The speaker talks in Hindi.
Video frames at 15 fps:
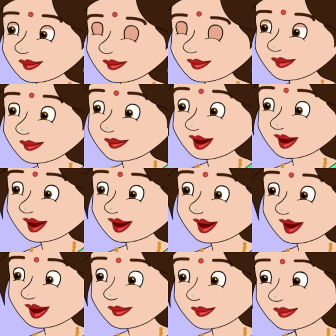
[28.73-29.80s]

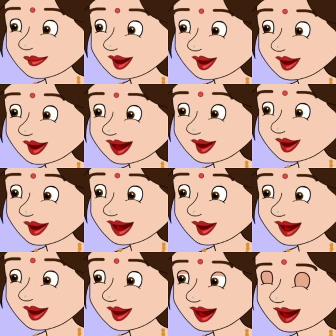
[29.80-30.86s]
हाँ अरे वाह
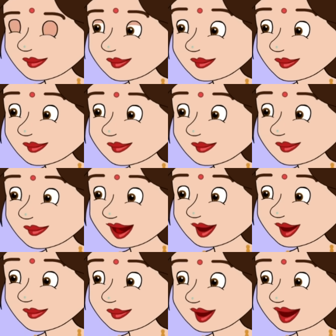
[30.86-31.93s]
दीदी क्या
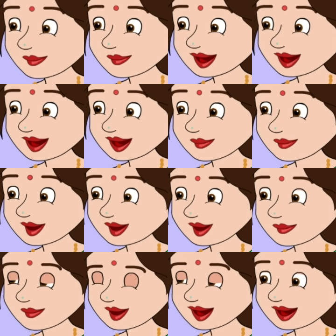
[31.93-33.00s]
खुशबू आ रही है
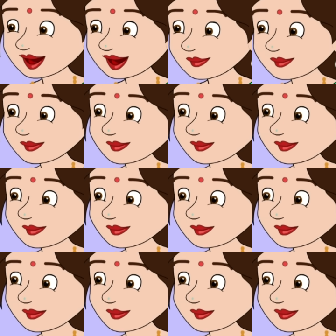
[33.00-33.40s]
पोहे की